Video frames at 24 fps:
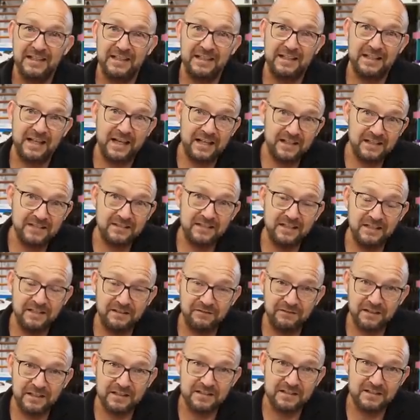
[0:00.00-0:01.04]
Leider sind
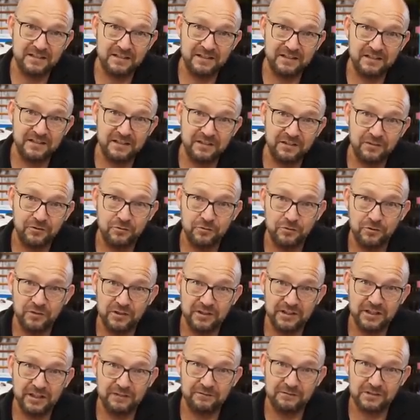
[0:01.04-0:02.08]
die Wechselrichter
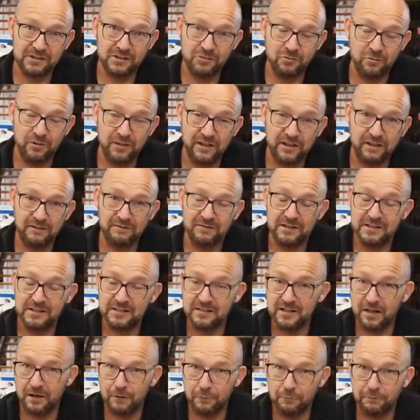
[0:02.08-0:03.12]
natürlich etwas teurer, weil
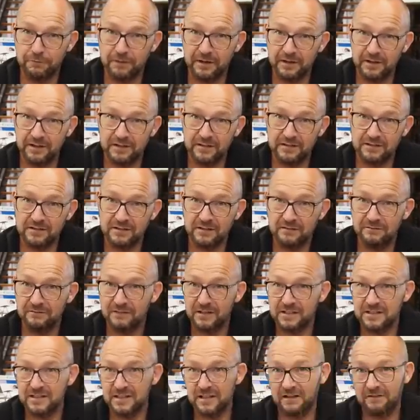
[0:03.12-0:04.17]
sie aufwendiger sind,
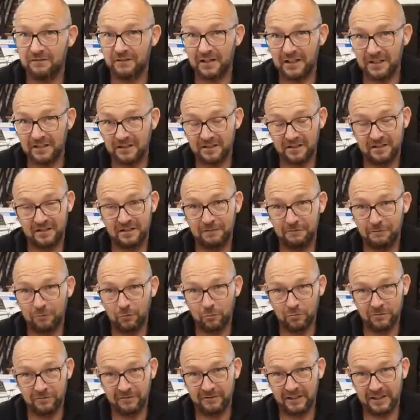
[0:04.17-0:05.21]
weil sie qualitativ
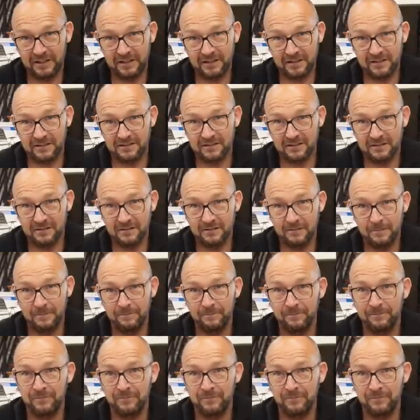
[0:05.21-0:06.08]
hochwertiger sind.